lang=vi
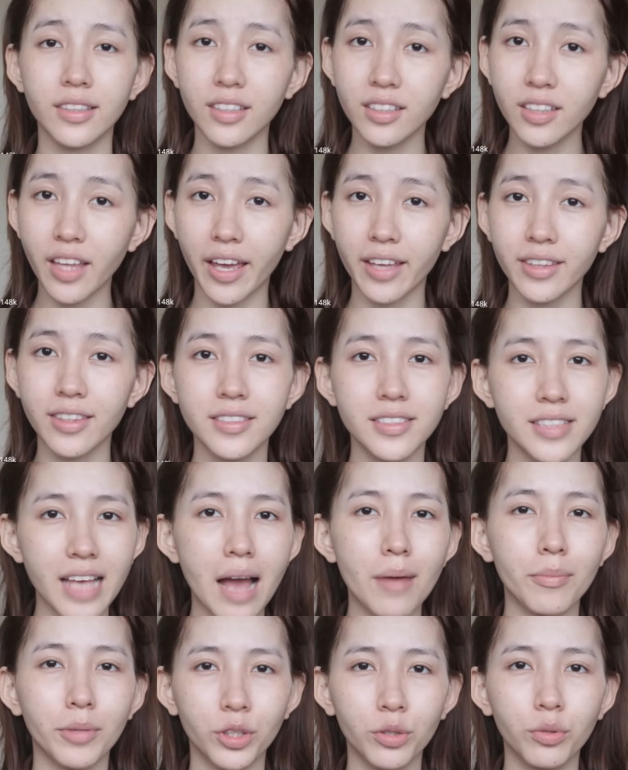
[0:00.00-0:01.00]
như thế thì
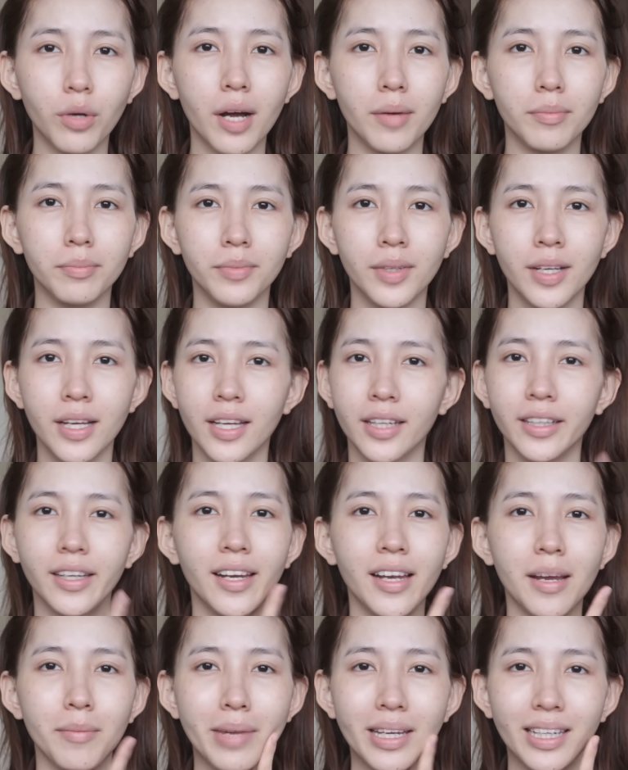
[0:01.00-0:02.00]
da mới đủ ẩm
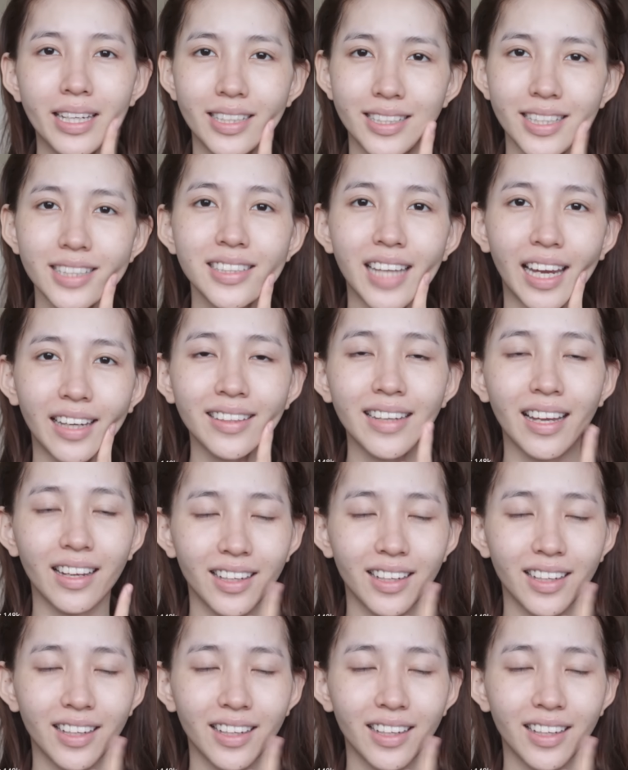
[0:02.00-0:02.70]
nên là bên này chắc chắn